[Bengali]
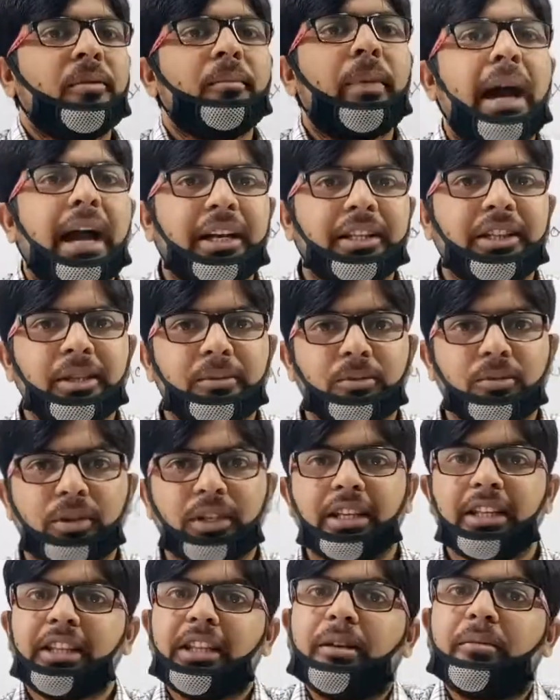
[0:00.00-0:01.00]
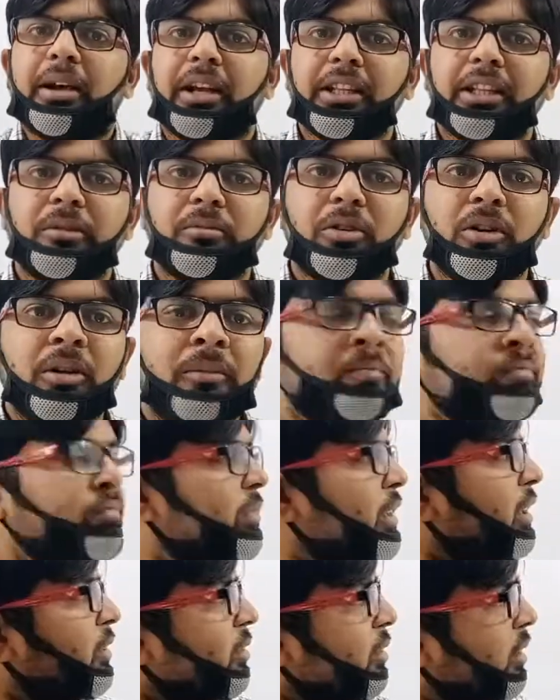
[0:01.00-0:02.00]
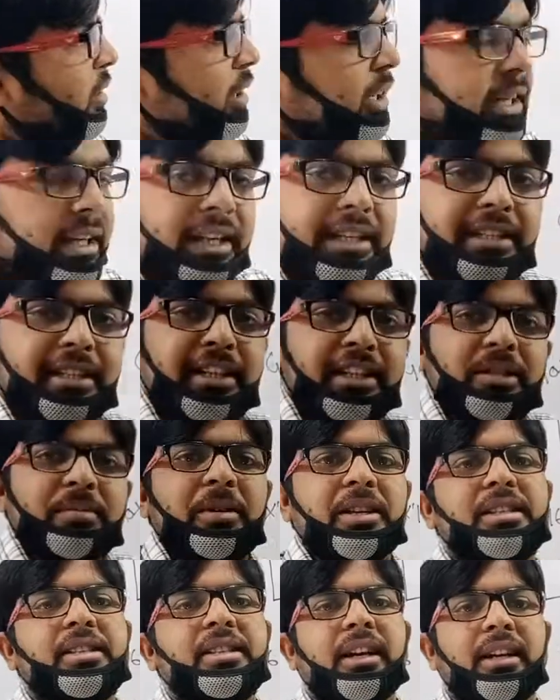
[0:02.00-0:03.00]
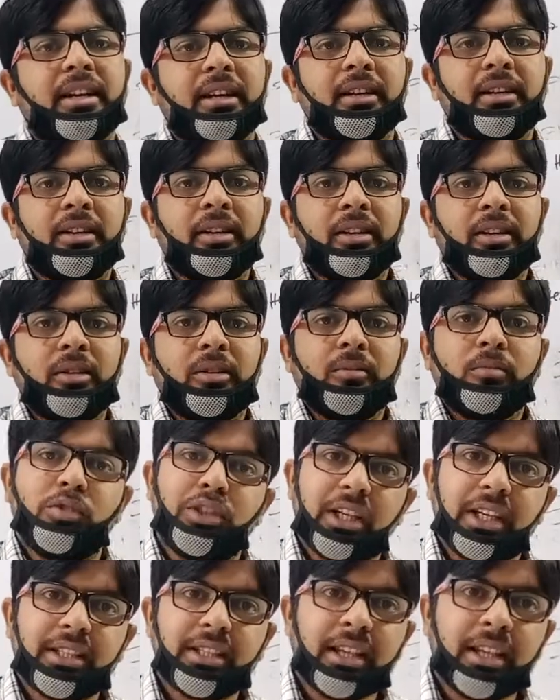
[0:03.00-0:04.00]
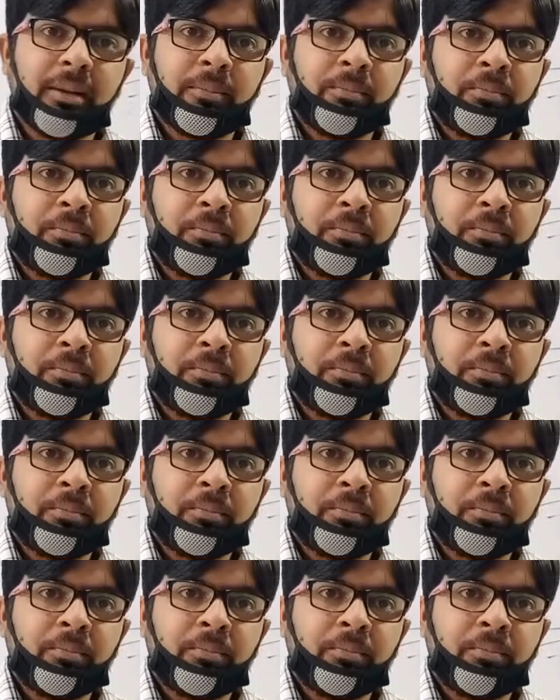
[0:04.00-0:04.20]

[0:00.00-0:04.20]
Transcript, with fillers: ভাগ দিব কি দিয়ে ভাগ দিব না তো নিজ নিজ বেস দ্বারা বুঝে গেছে